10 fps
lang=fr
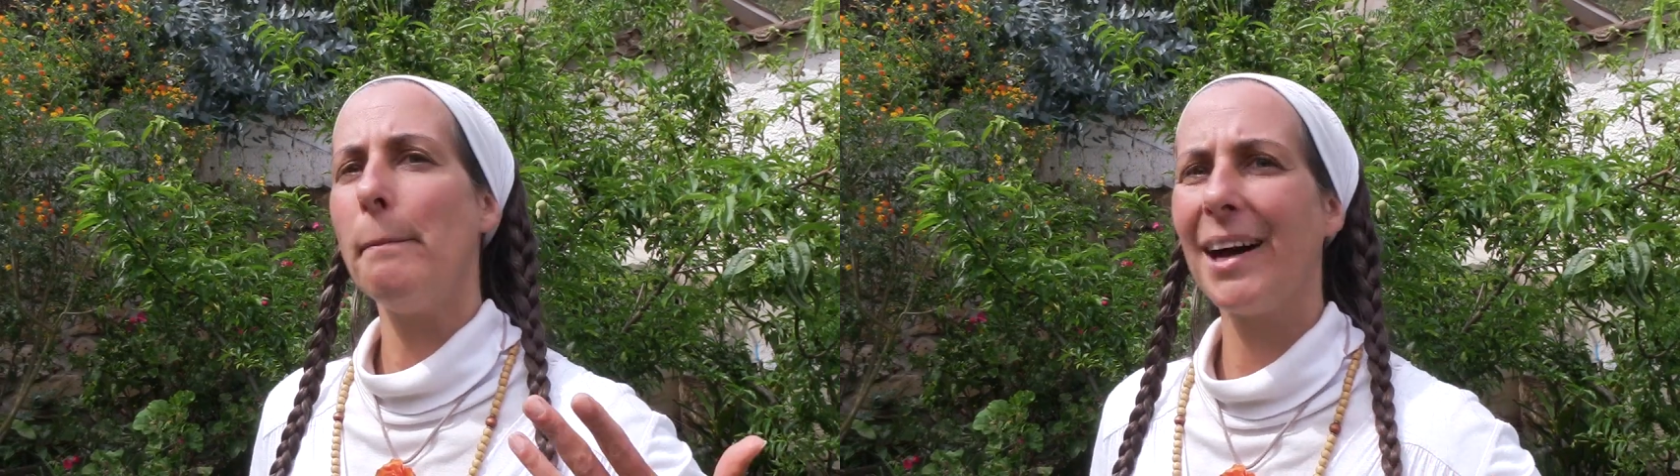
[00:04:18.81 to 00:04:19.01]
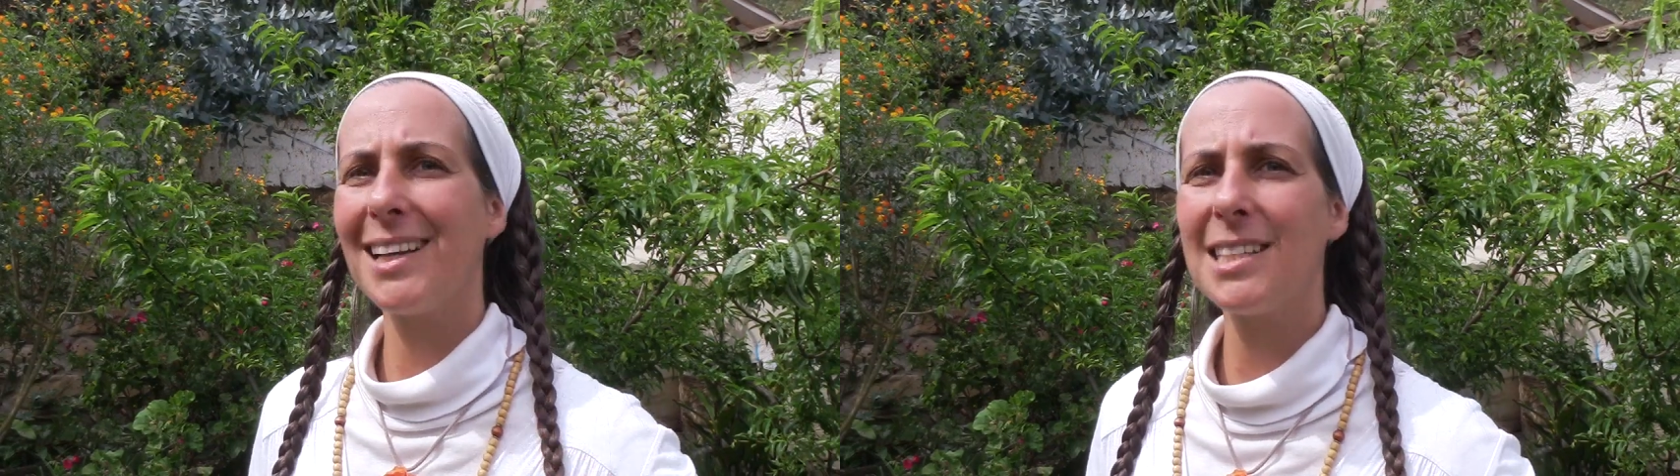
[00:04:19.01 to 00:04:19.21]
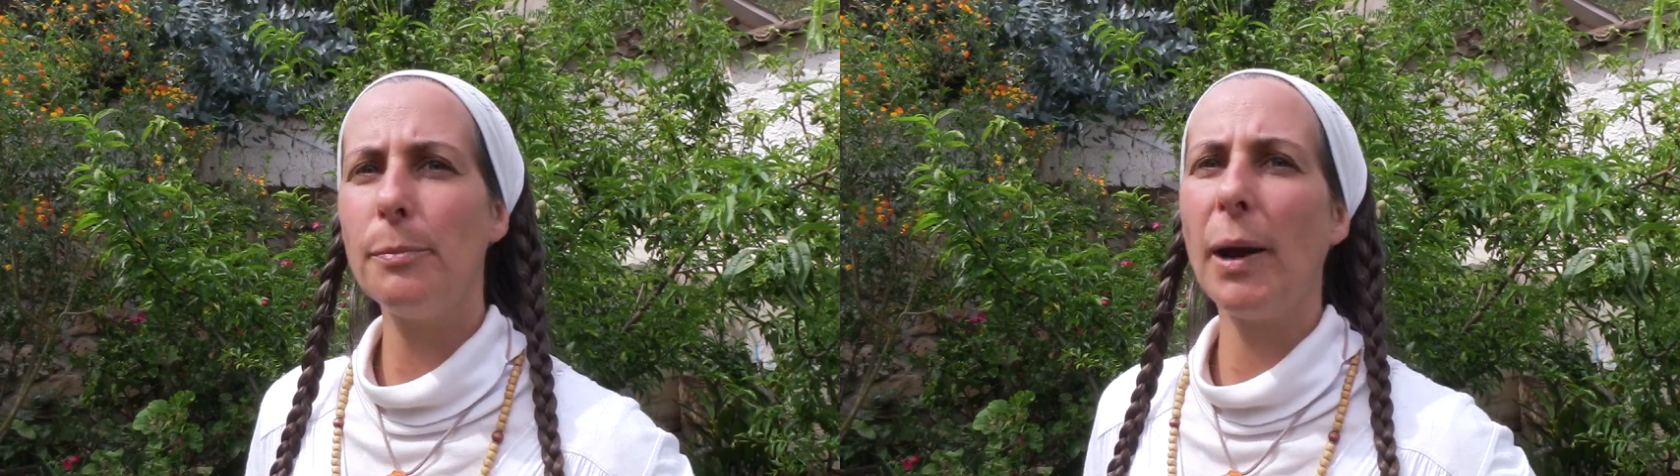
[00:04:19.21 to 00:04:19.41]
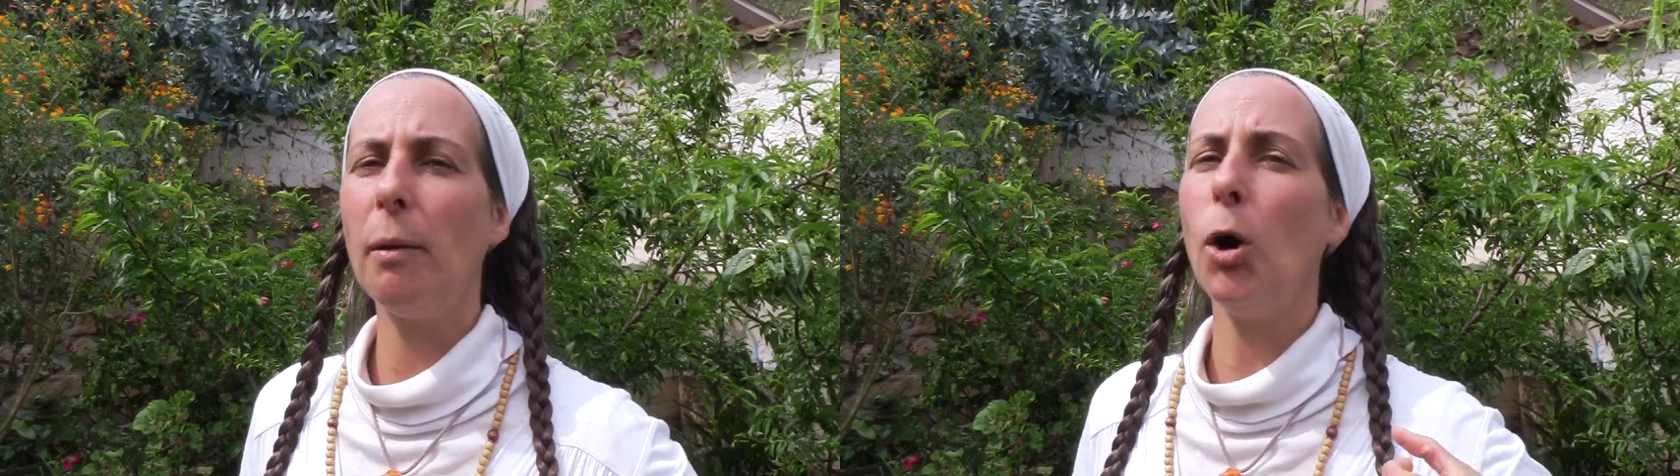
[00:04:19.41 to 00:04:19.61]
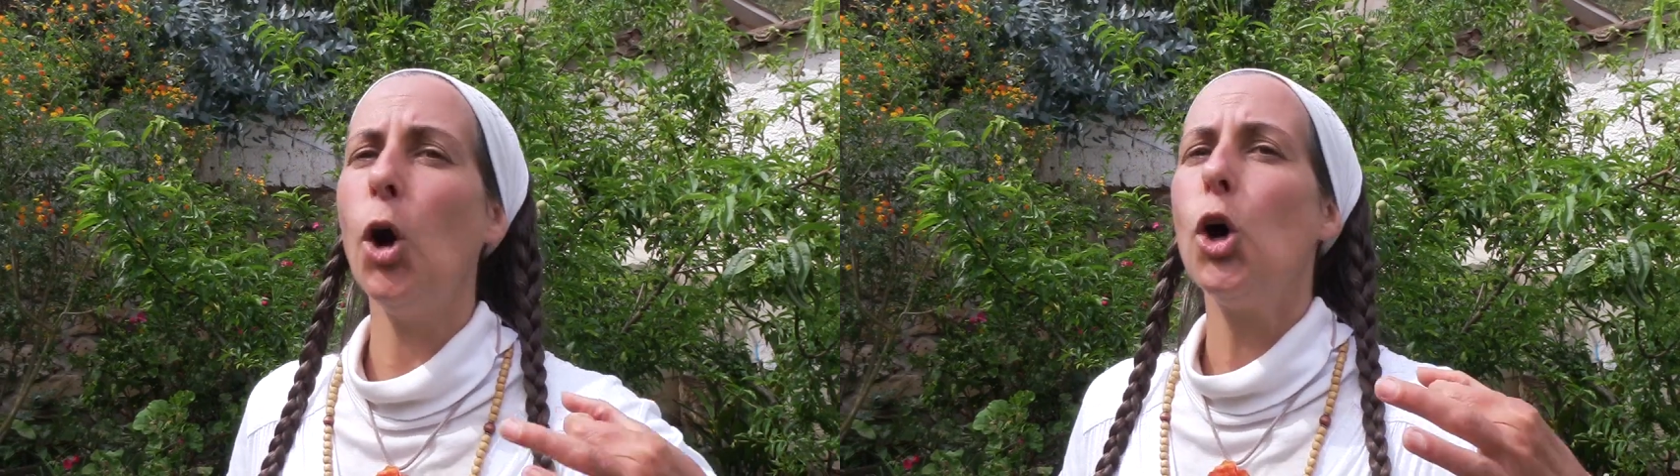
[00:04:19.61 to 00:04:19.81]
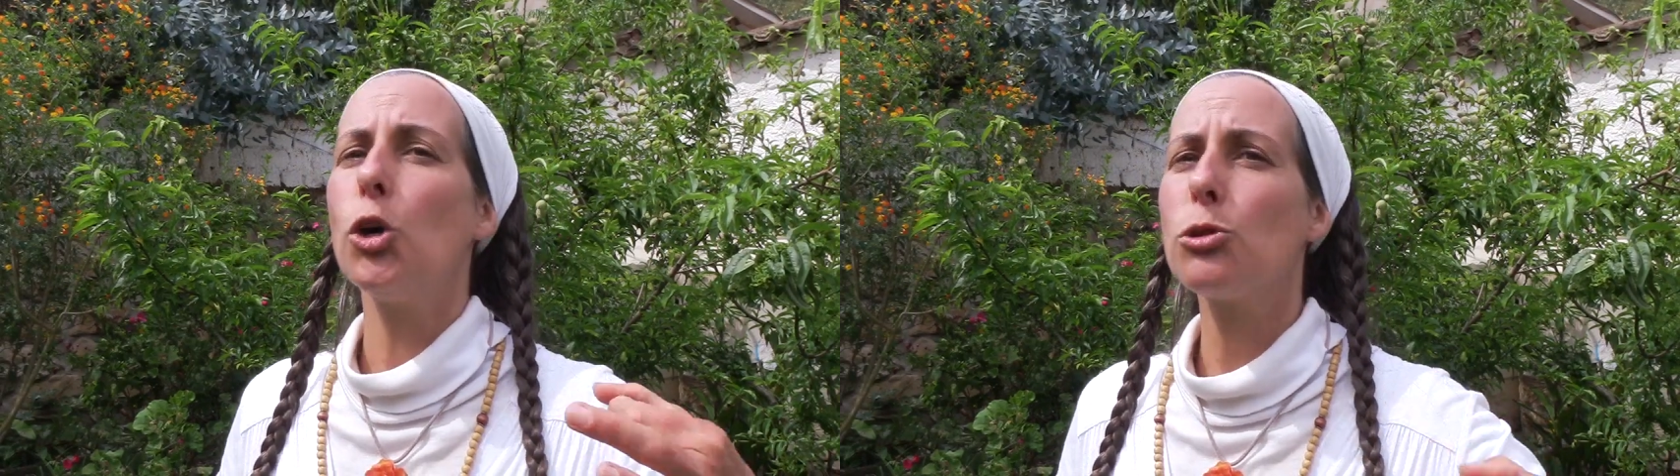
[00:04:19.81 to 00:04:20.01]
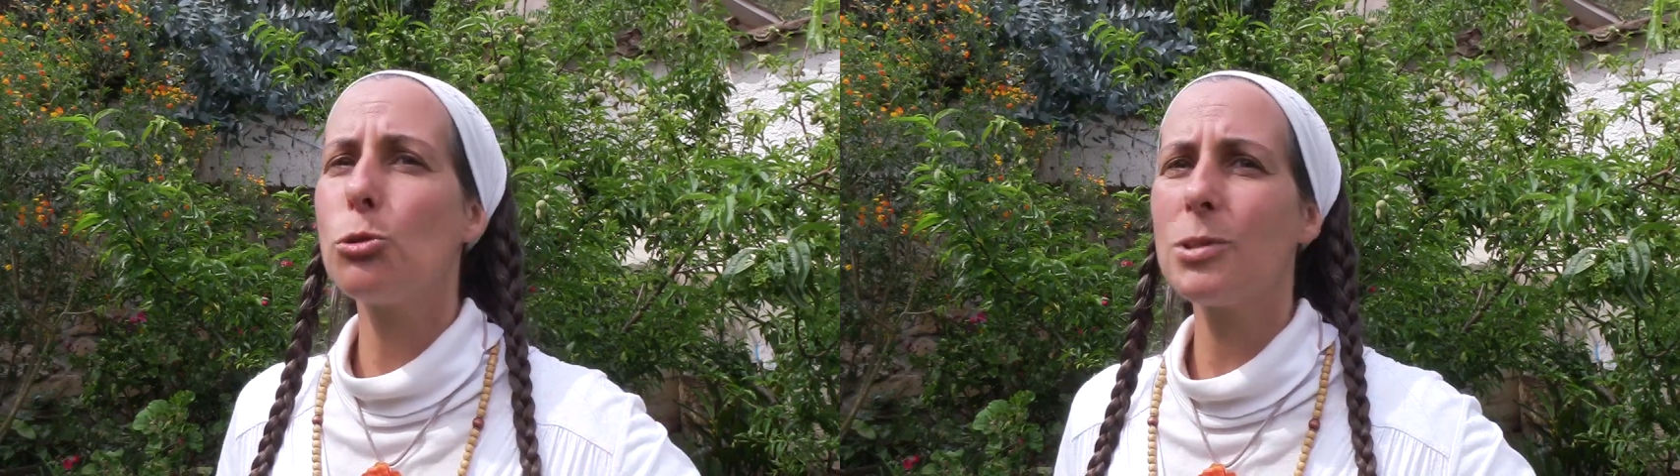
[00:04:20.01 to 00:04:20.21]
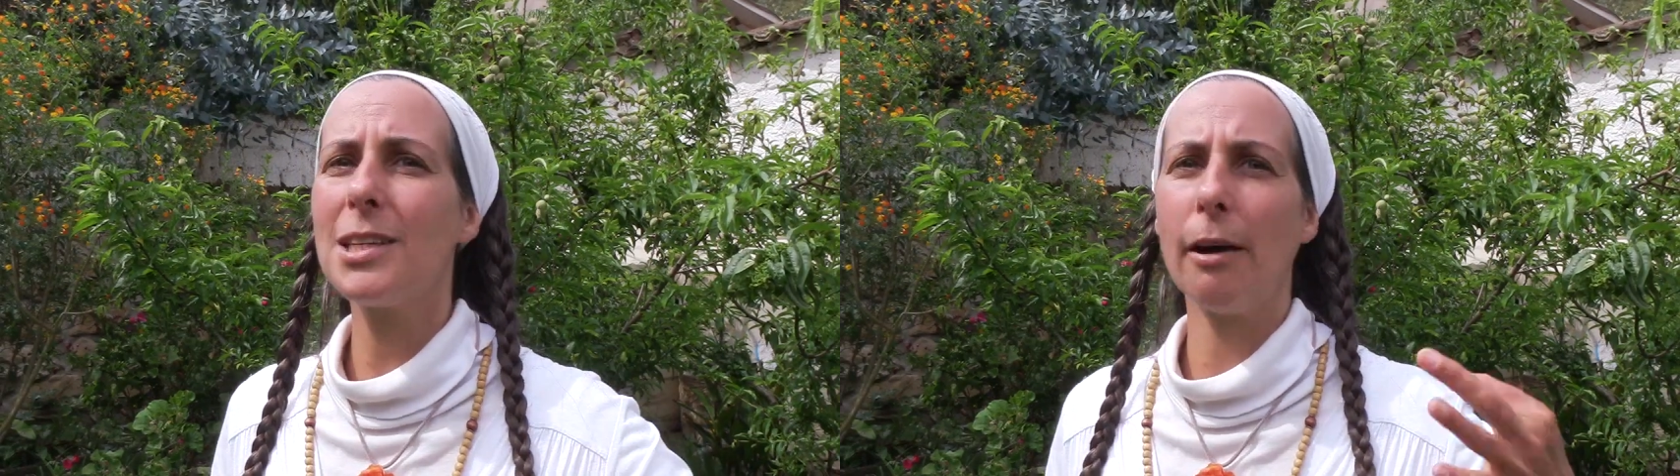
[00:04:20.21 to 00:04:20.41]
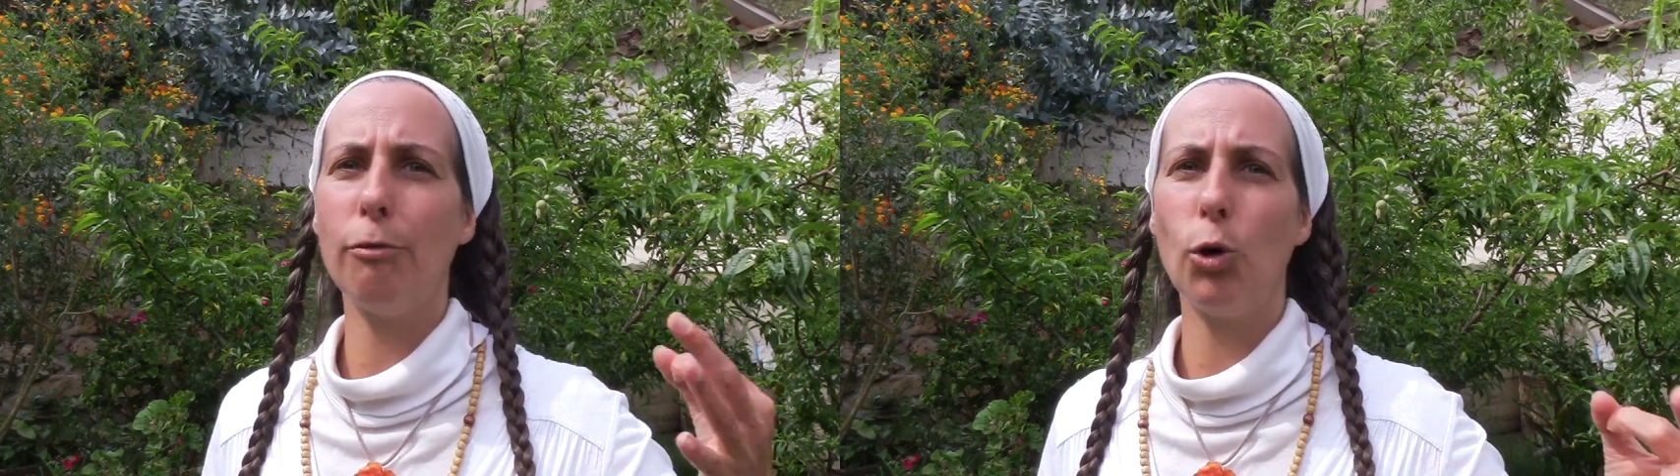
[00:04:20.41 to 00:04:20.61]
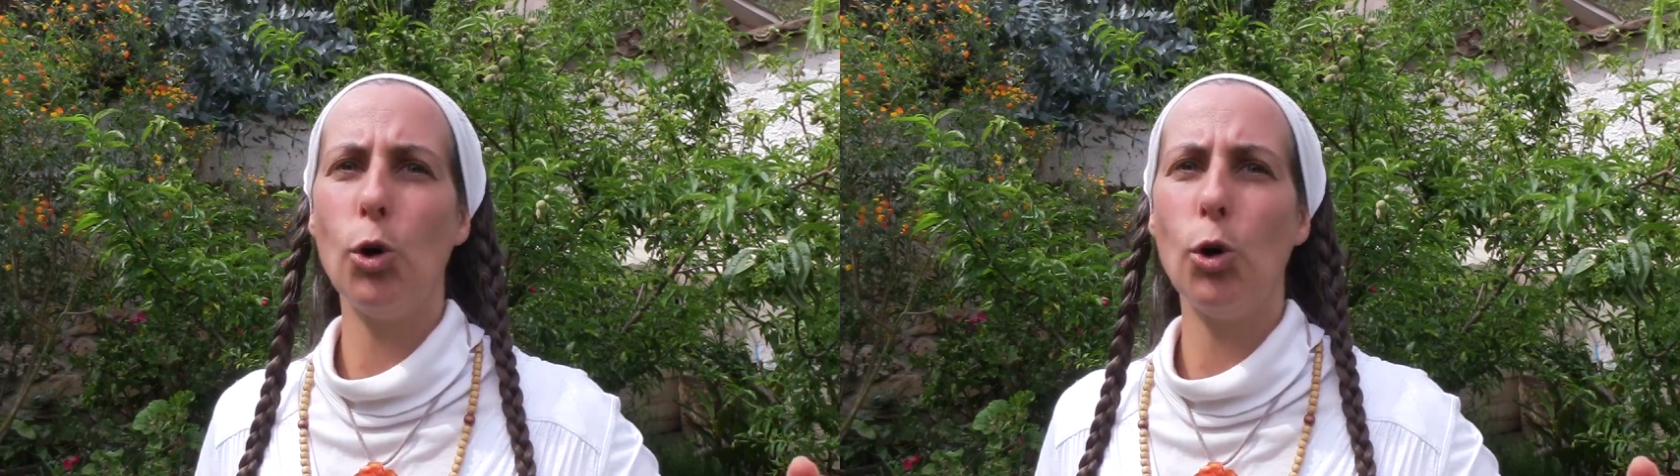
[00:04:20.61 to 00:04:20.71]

principalement son cerveau